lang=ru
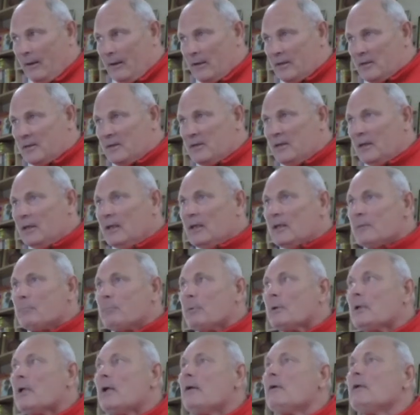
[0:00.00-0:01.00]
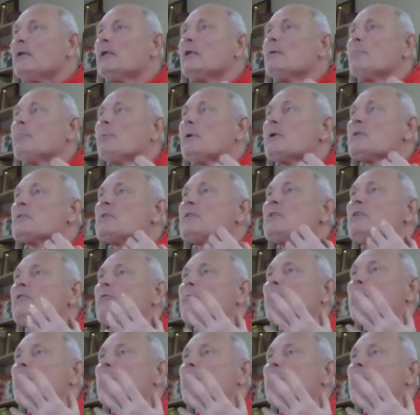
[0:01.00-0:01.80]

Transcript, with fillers: сделать правильный посыл